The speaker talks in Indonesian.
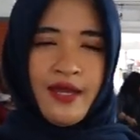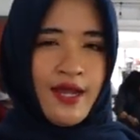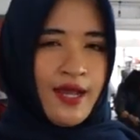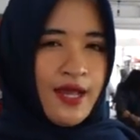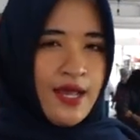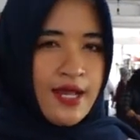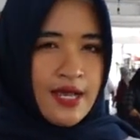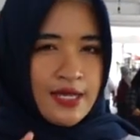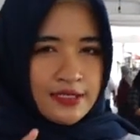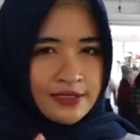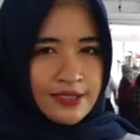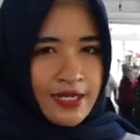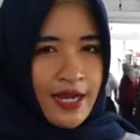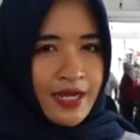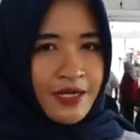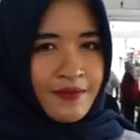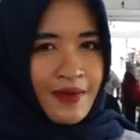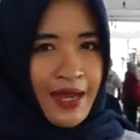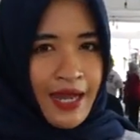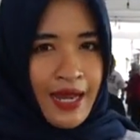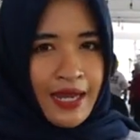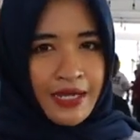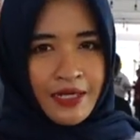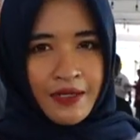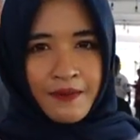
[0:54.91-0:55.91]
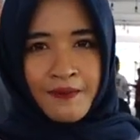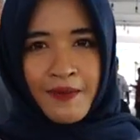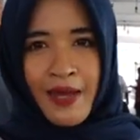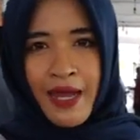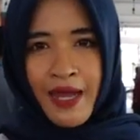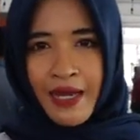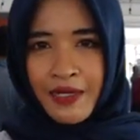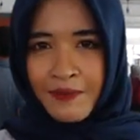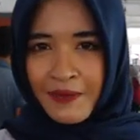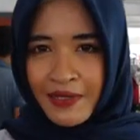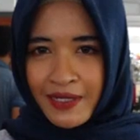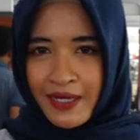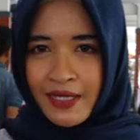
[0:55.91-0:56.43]
Nah, selain makan
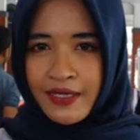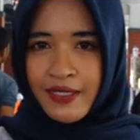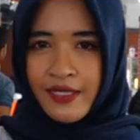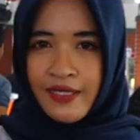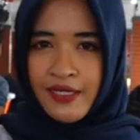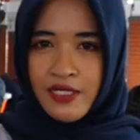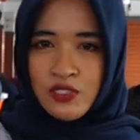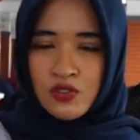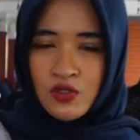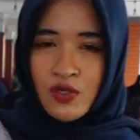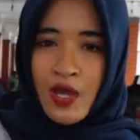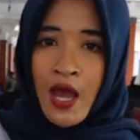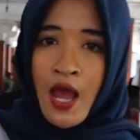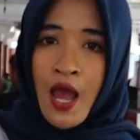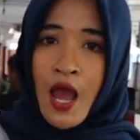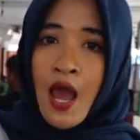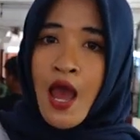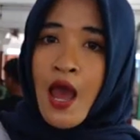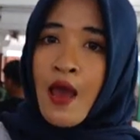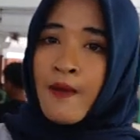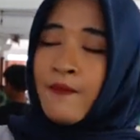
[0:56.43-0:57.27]
makan berat ini juga